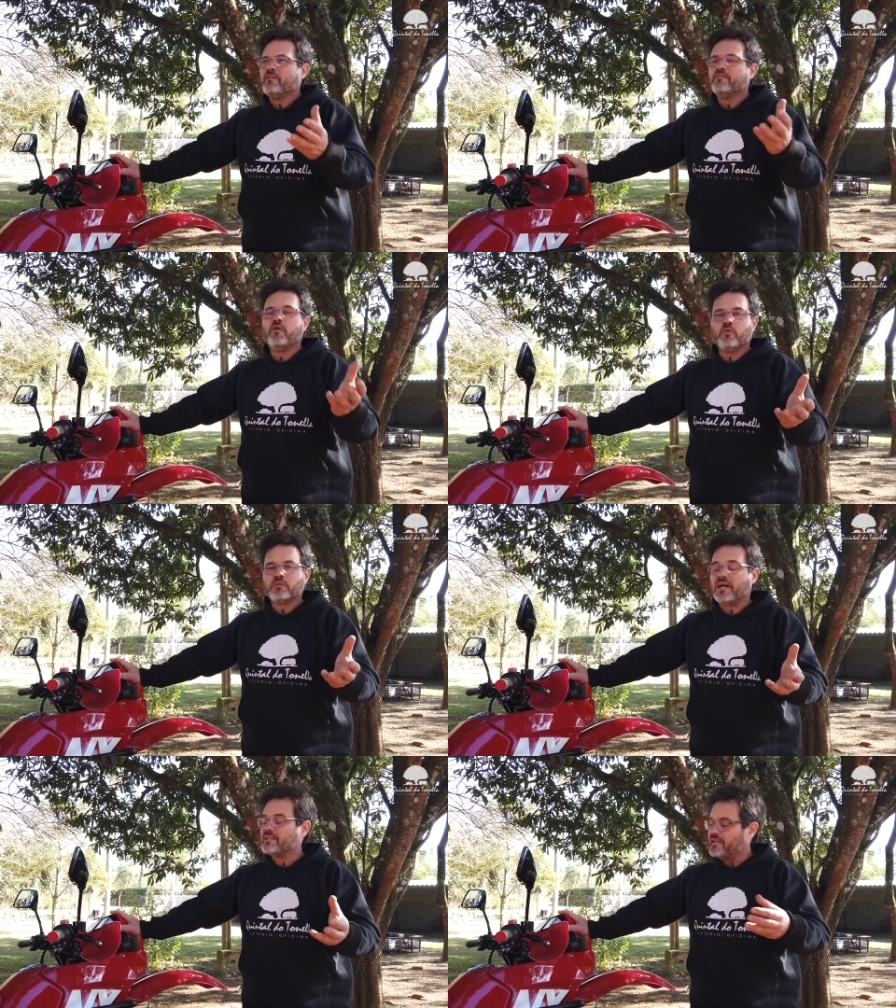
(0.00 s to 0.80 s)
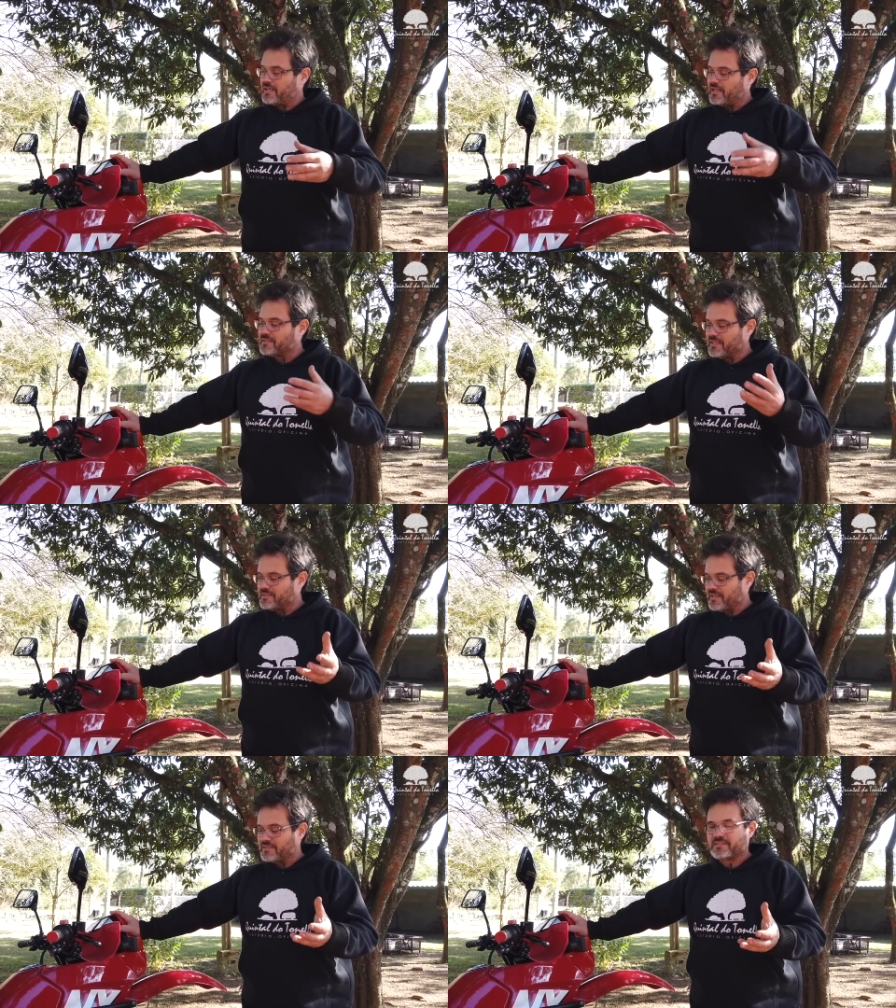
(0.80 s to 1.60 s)
voltar até aquela
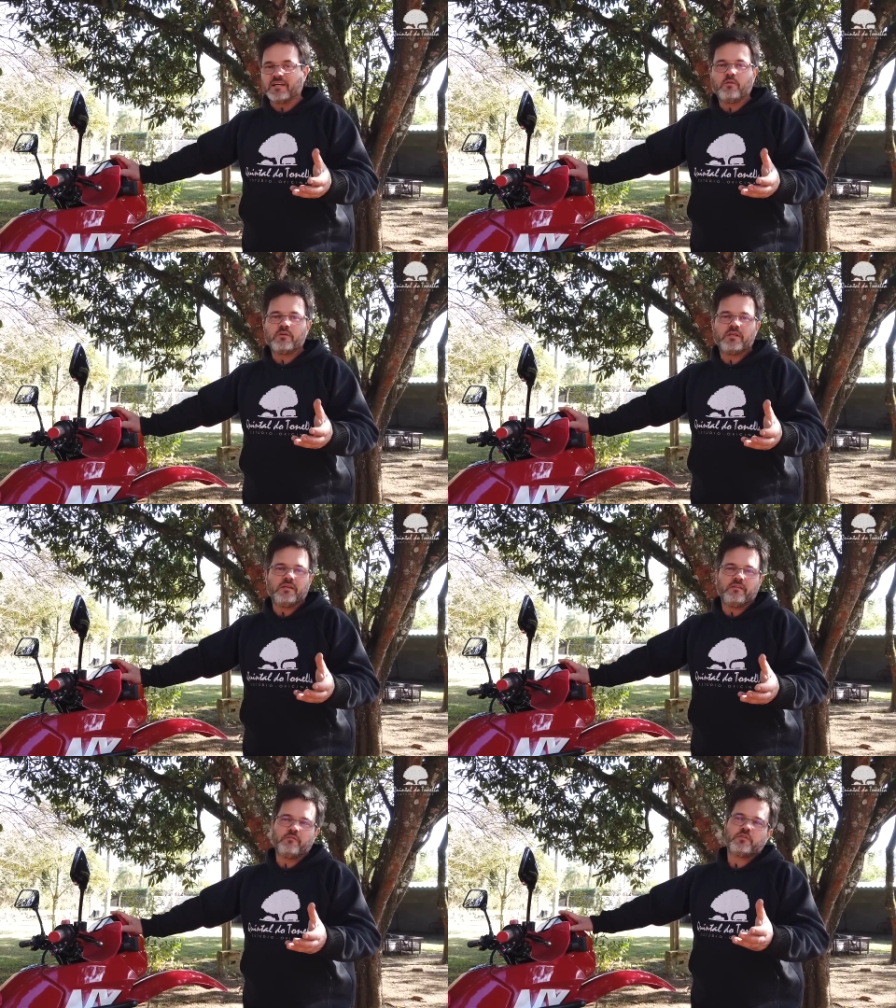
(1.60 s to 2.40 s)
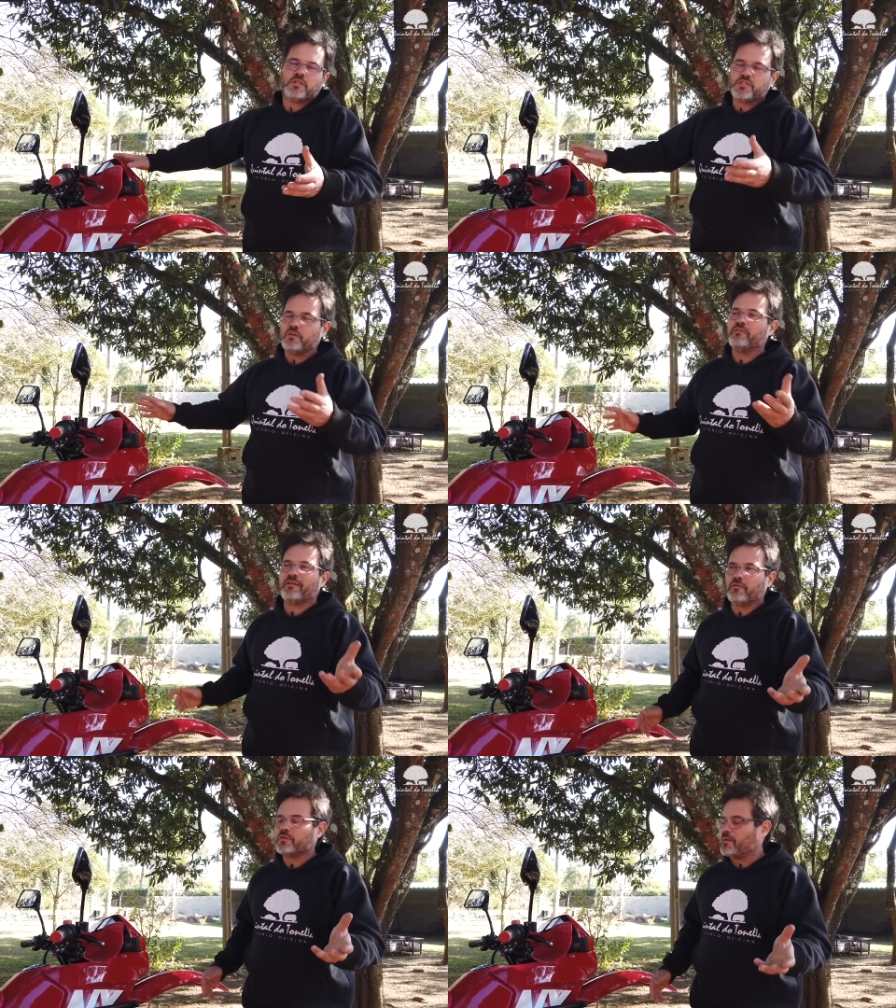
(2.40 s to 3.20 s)
sensação que você acha que não
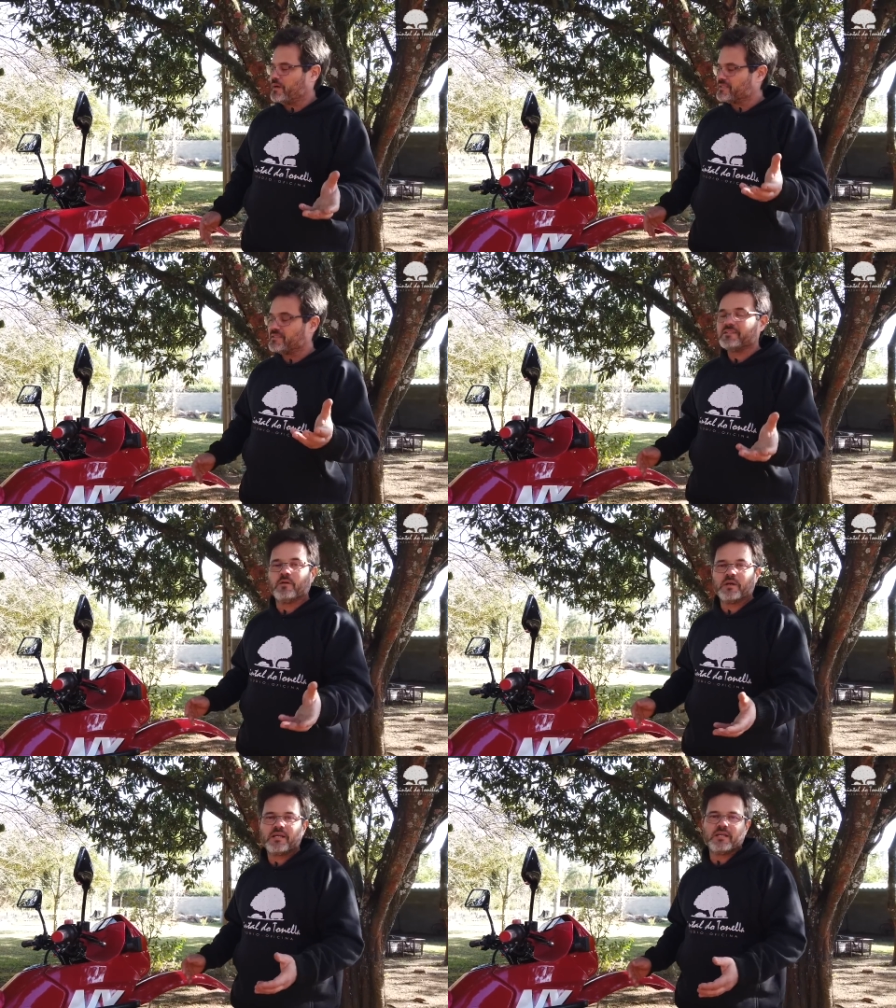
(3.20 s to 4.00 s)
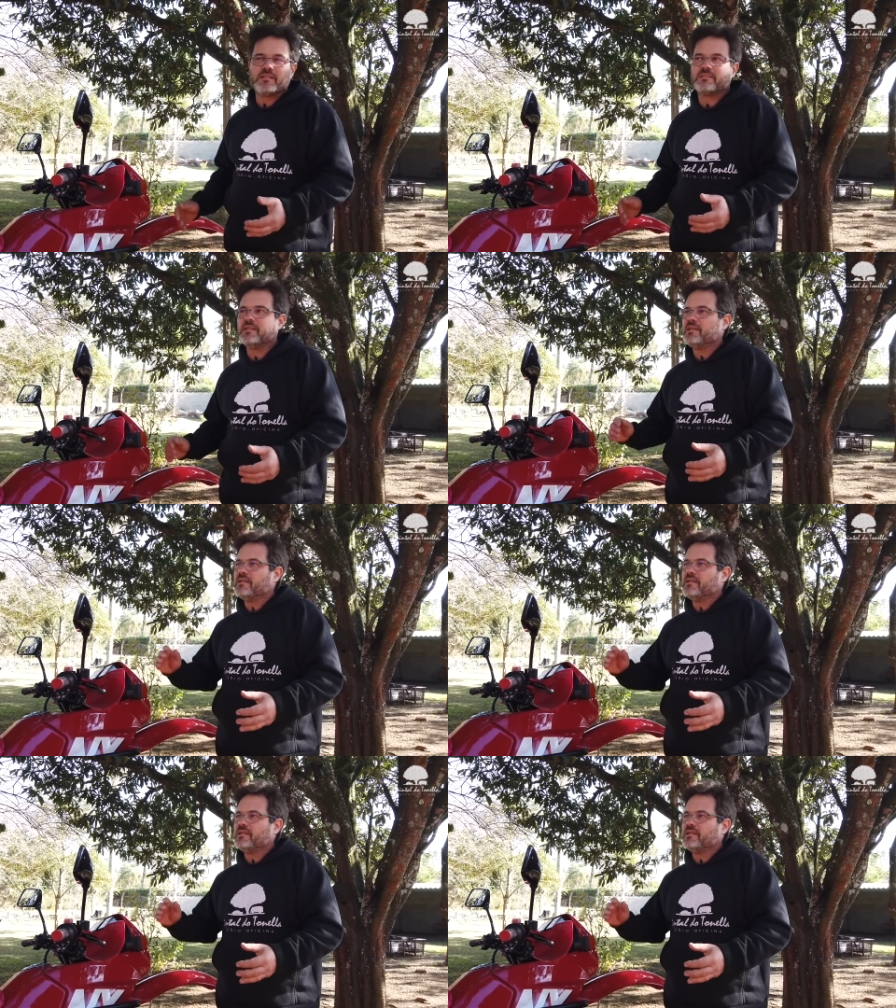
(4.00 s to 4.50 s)
vai voltar mais de ser uma criança.